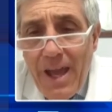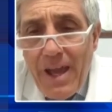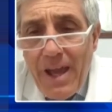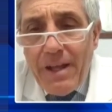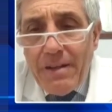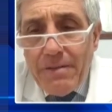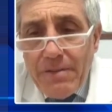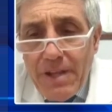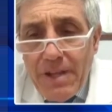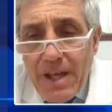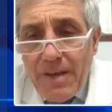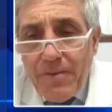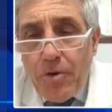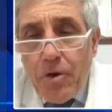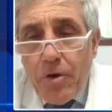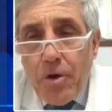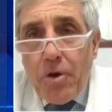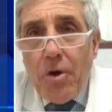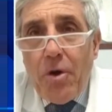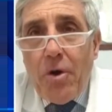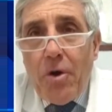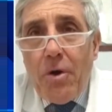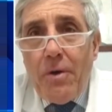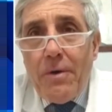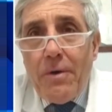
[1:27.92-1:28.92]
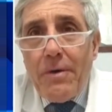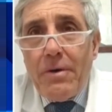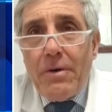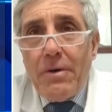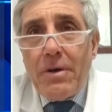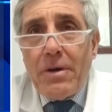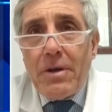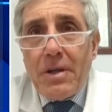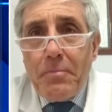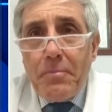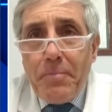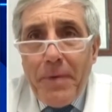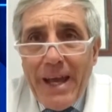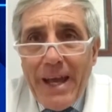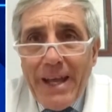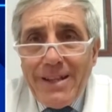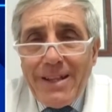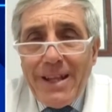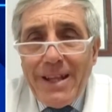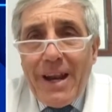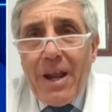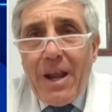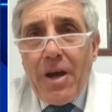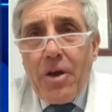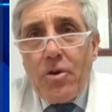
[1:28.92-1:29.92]
e devono eh,
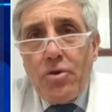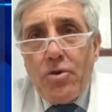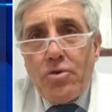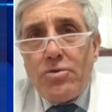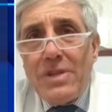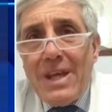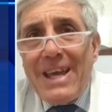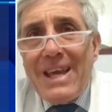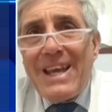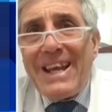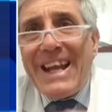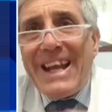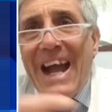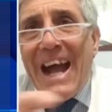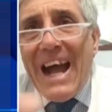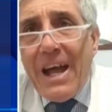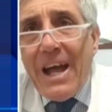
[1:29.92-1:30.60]
ripeterla con dei